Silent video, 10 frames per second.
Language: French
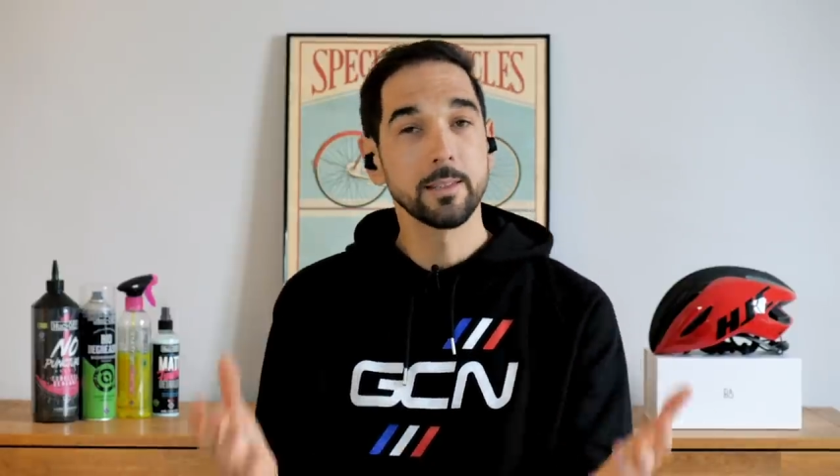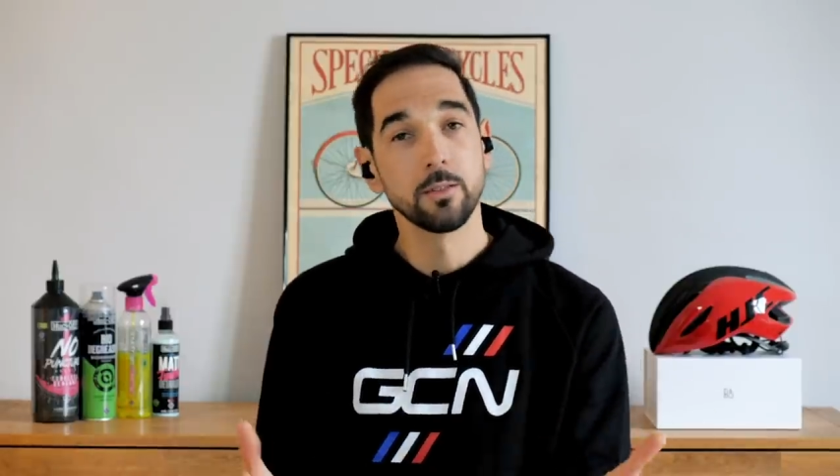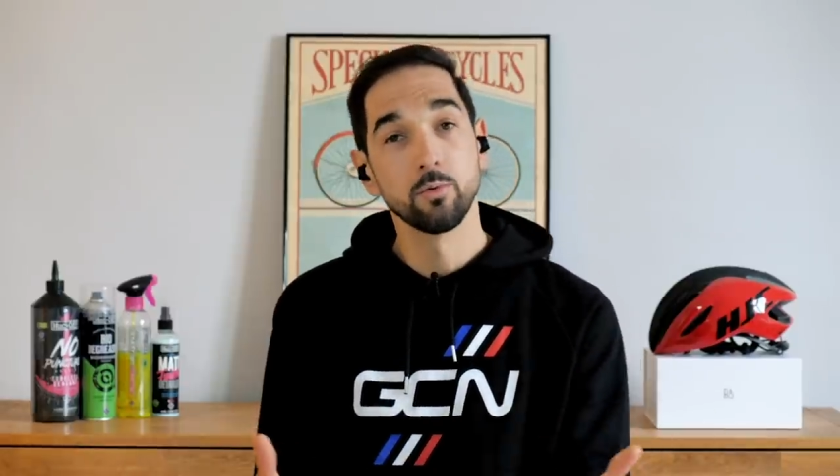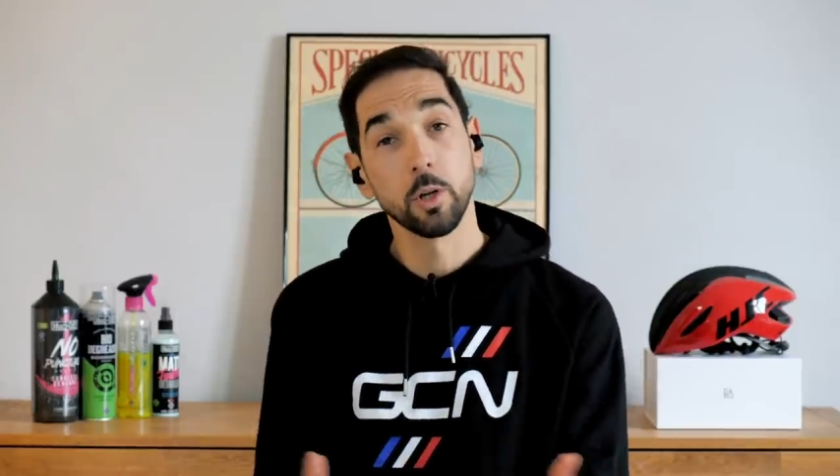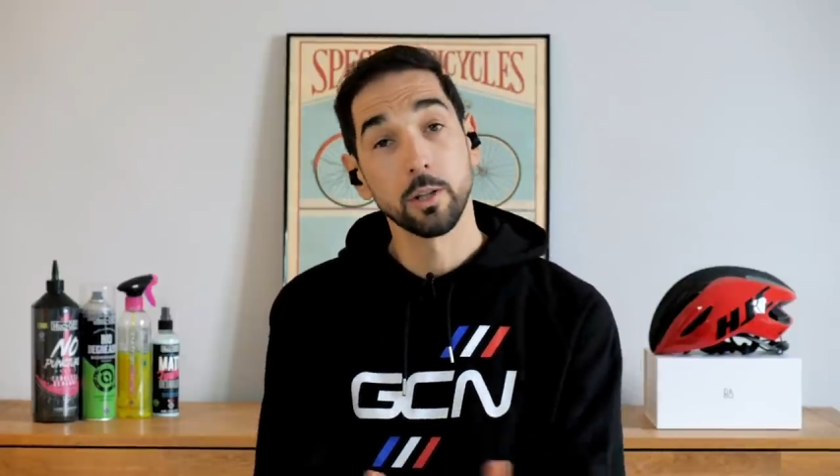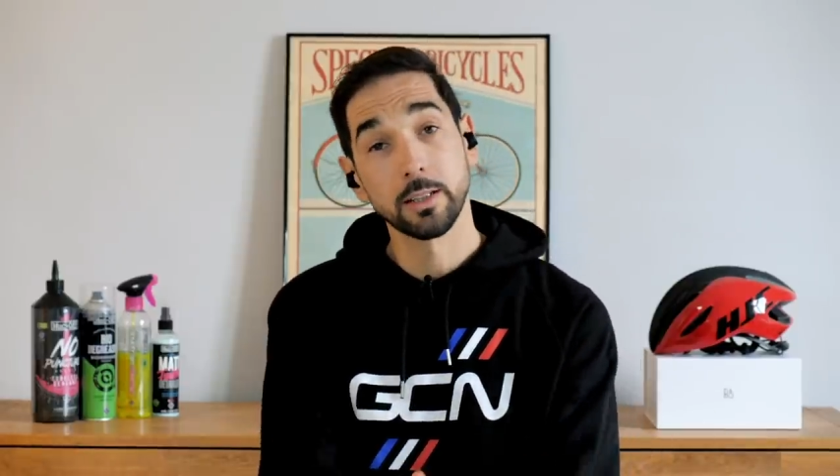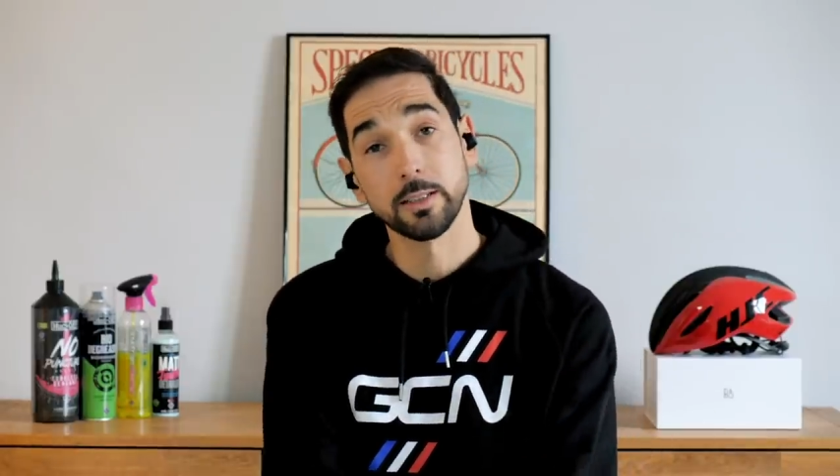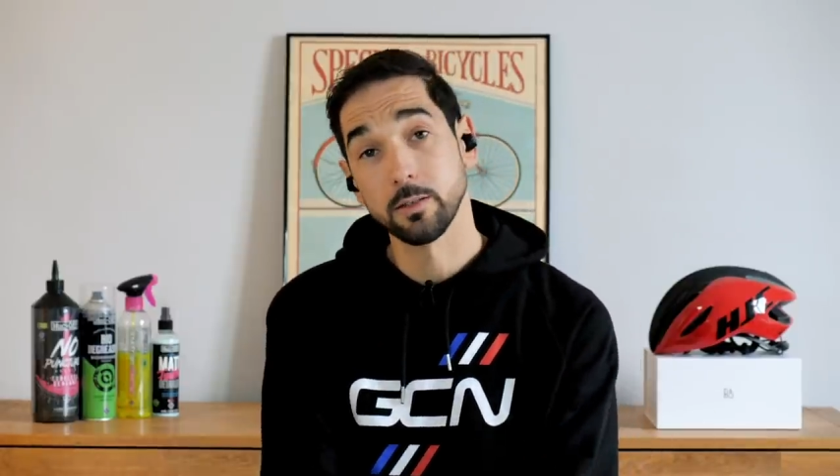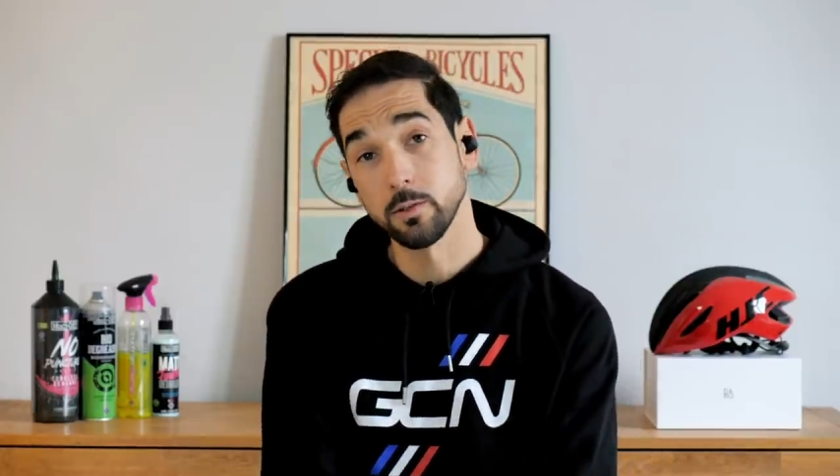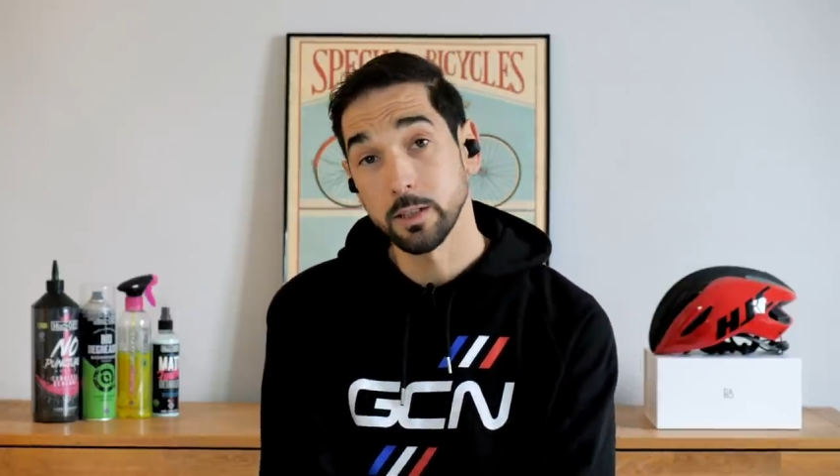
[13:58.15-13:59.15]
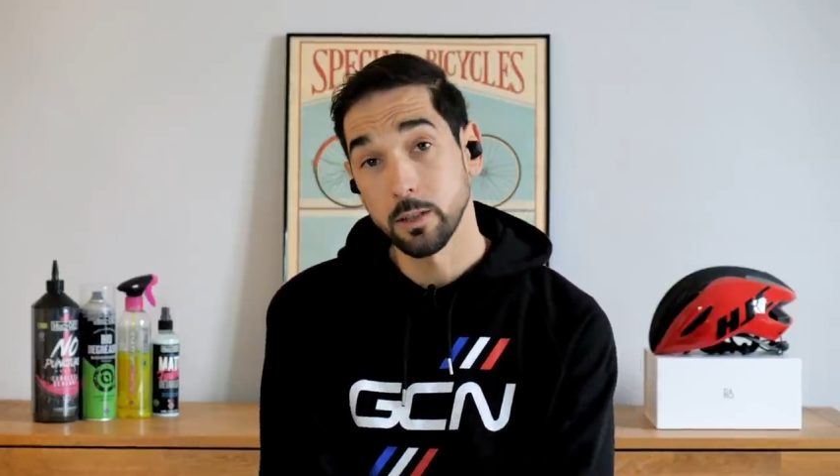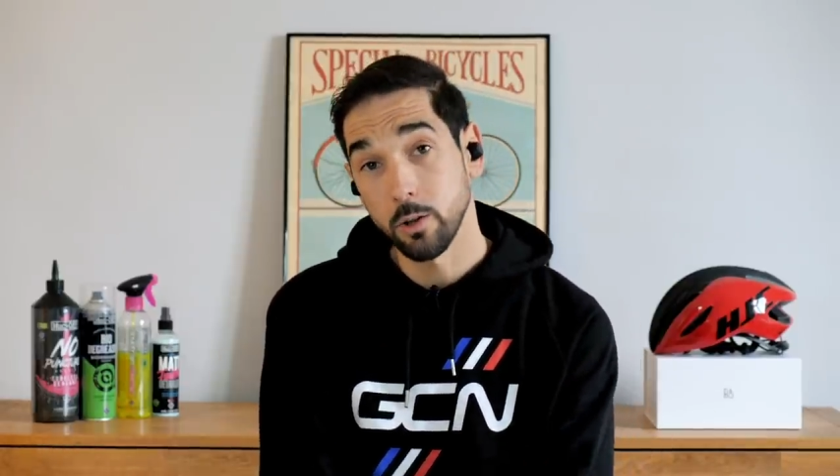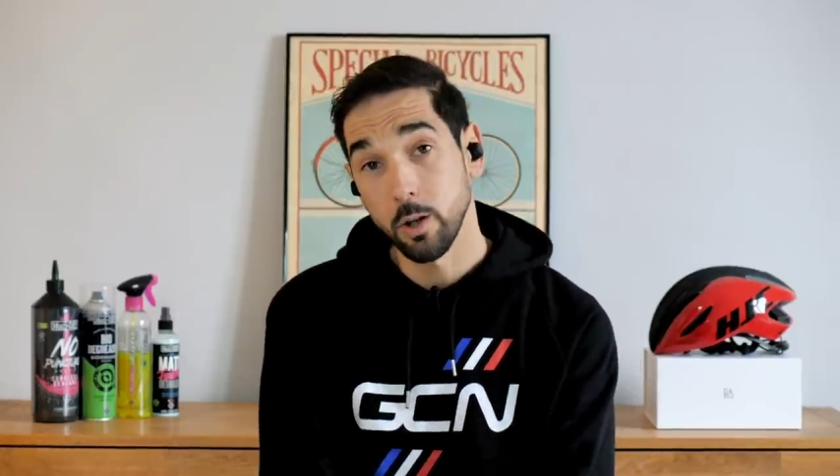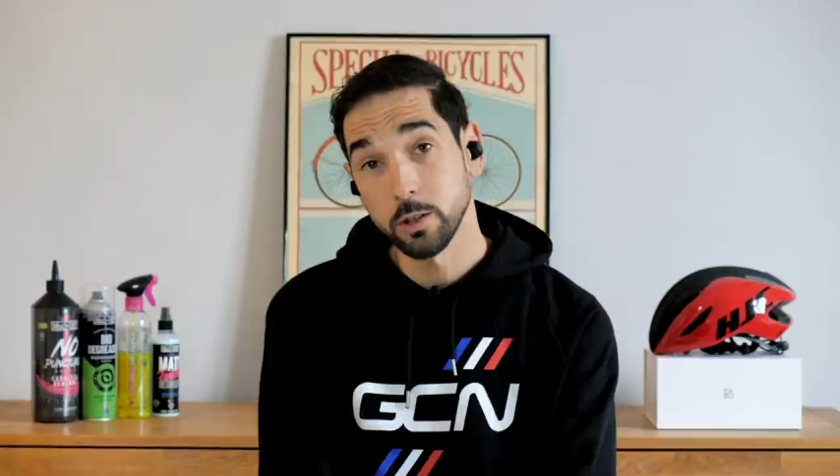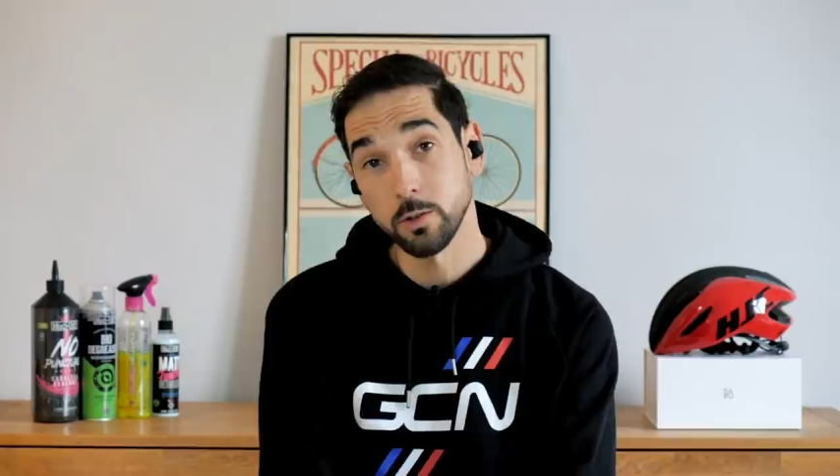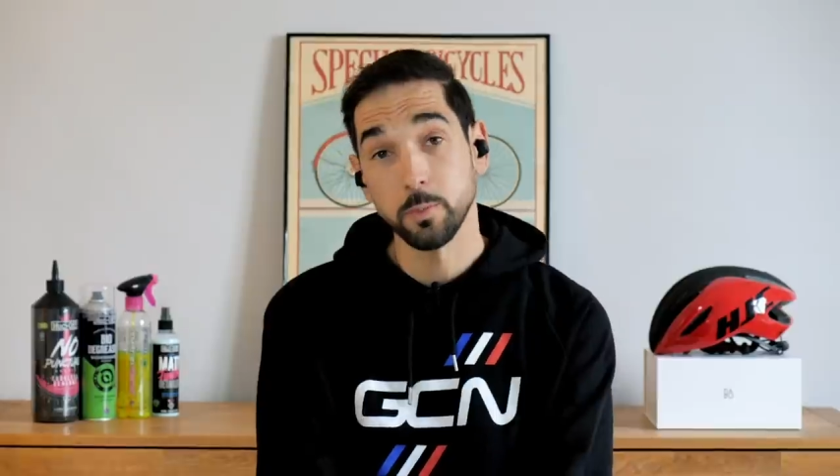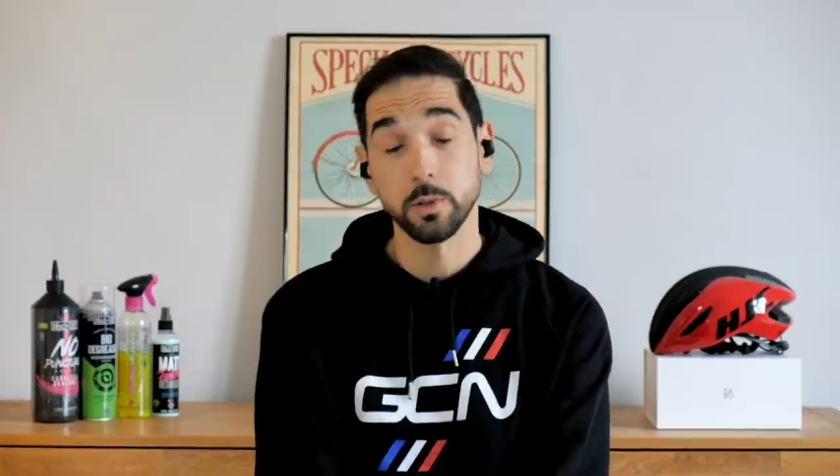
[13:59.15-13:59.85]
dénouement de la saison de cyclocross,